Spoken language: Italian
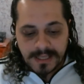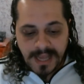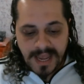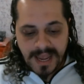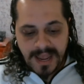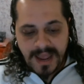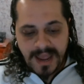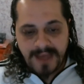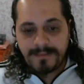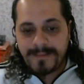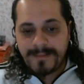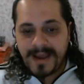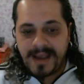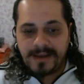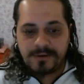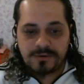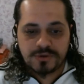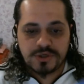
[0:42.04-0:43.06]
eh,
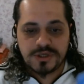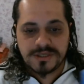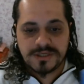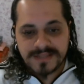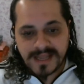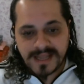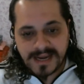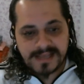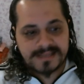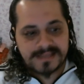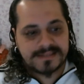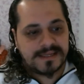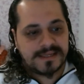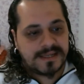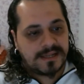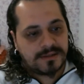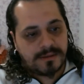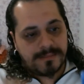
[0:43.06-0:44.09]
vabbè, non ci
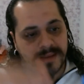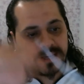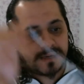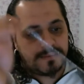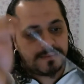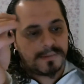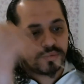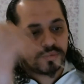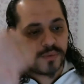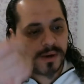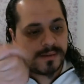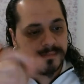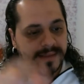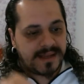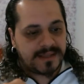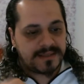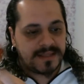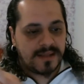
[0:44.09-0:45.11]
interessa, tanto a me è arrivato
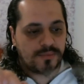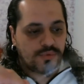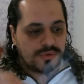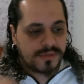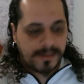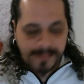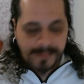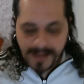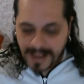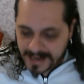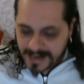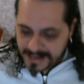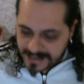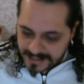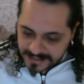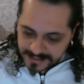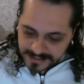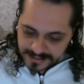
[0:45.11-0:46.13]
ugualmente da
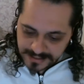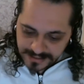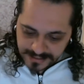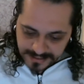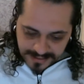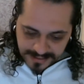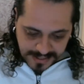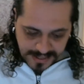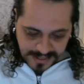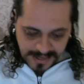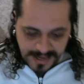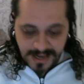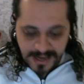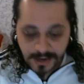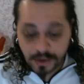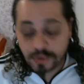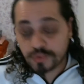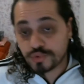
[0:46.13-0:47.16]
multiplayer,
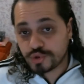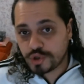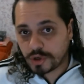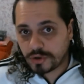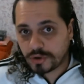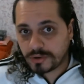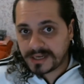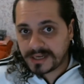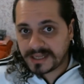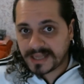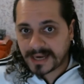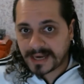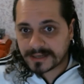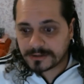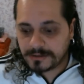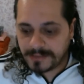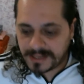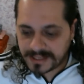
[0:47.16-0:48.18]
eh, con un giorno di
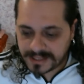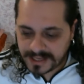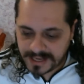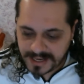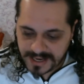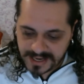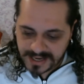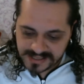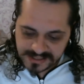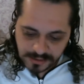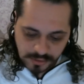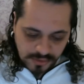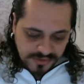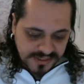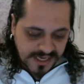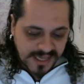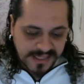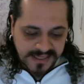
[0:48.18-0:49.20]
ritardo perché è stato
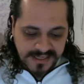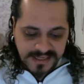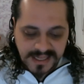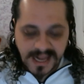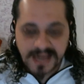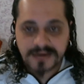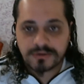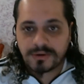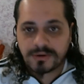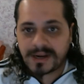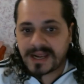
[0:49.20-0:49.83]
consegnato in ritardo,